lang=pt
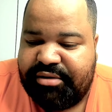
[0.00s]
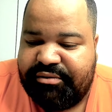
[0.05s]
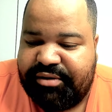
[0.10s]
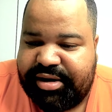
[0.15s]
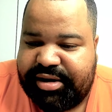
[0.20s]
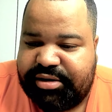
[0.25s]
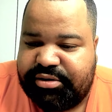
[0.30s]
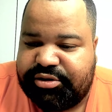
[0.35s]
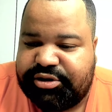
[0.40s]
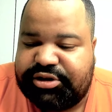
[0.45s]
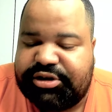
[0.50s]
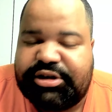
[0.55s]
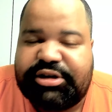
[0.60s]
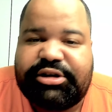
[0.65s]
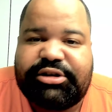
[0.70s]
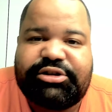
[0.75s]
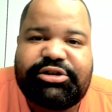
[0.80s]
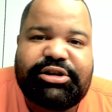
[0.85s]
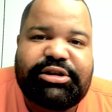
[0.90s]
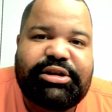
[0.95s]
Valeu,
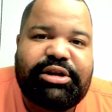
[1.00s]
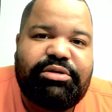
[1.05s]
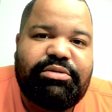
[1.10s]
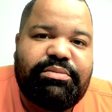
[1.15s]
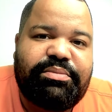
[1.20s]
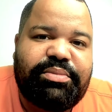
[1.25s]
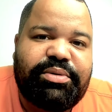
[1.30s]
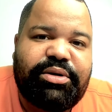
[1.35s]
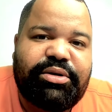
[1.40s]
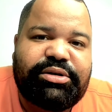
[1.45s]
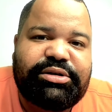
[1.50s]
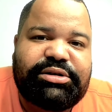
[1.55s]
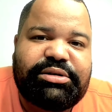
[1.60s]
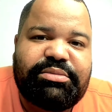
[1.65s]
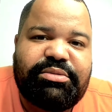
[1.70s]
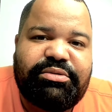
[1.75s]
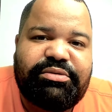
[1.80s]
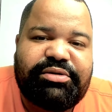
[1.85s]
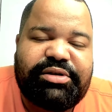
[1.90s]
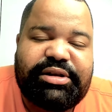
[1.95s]
gente, até um
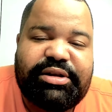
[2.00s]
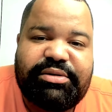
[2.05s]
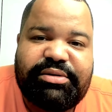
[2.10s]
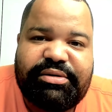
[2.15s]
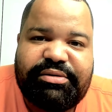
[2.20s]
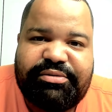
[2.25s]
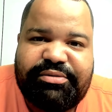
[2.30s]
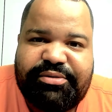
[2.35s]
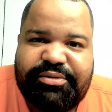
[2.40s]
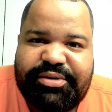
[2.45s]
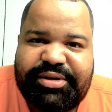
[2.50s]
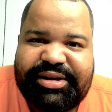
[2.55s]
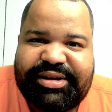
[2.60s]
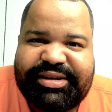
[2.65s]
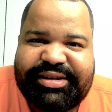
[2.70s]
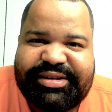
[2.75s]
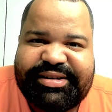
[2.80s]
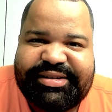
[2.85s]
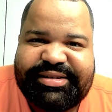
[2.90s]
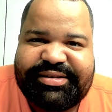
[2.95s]
próximo vídeo e é
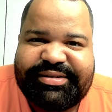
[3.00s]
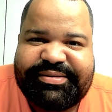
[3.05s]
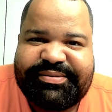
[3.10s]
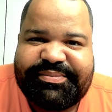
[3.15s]
fui!